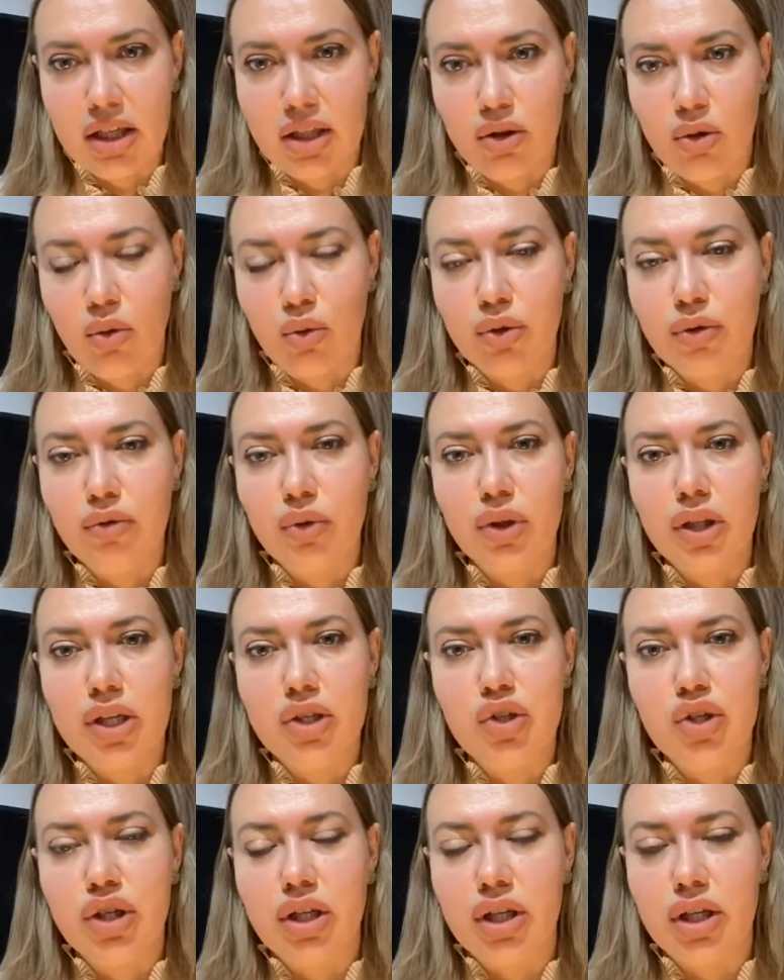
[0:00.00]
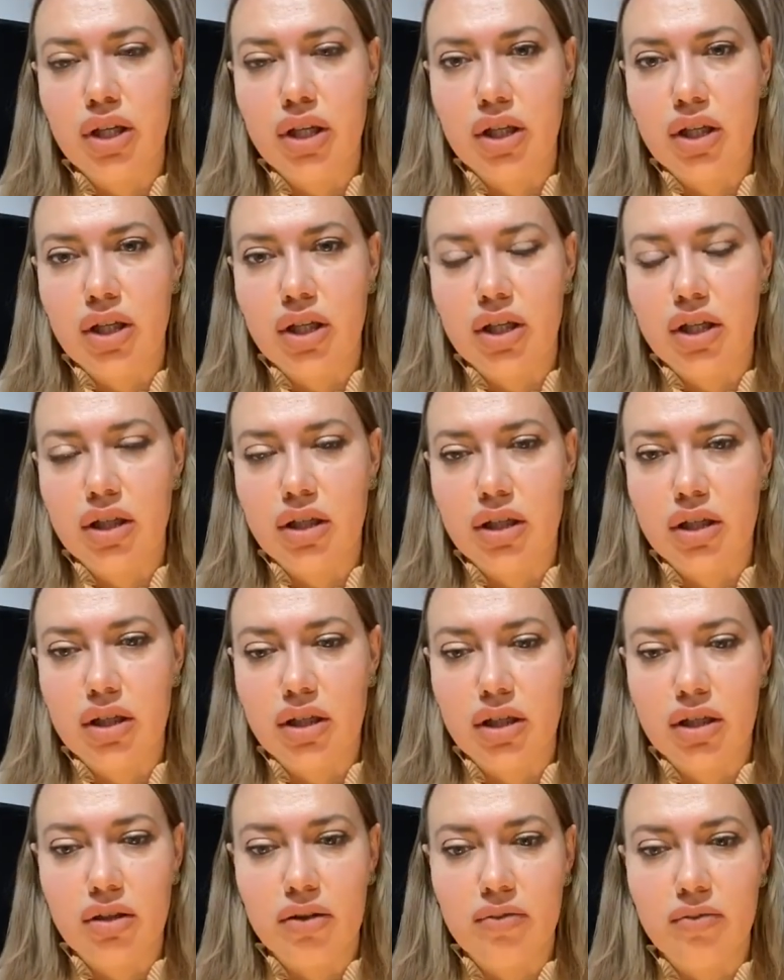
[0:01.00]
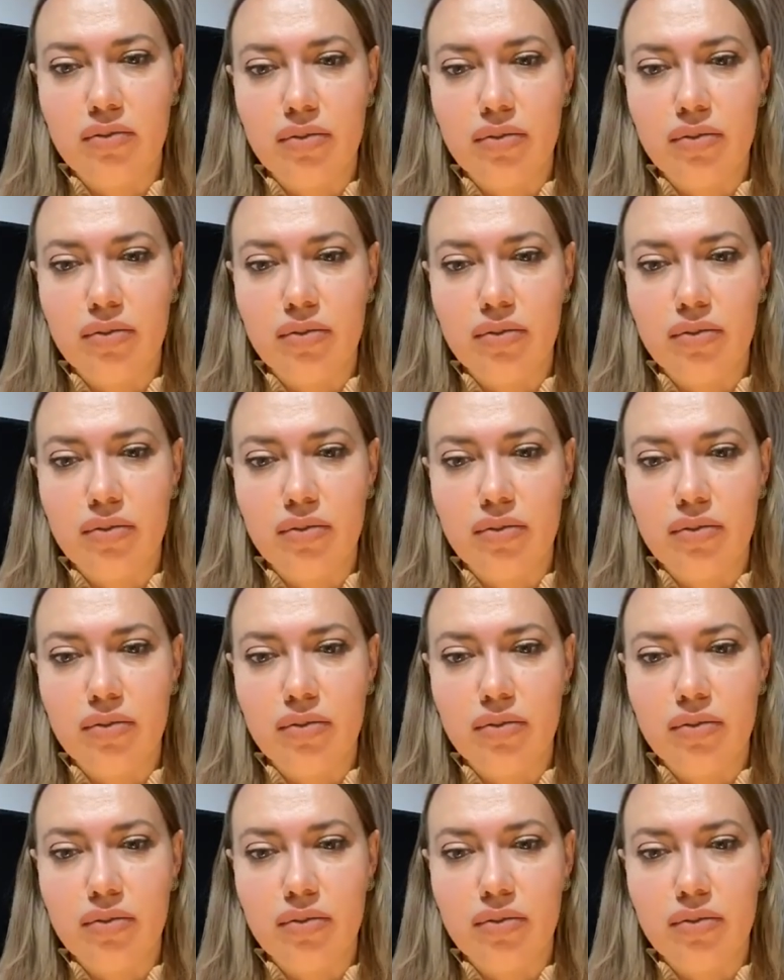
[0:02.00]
то у него даже э,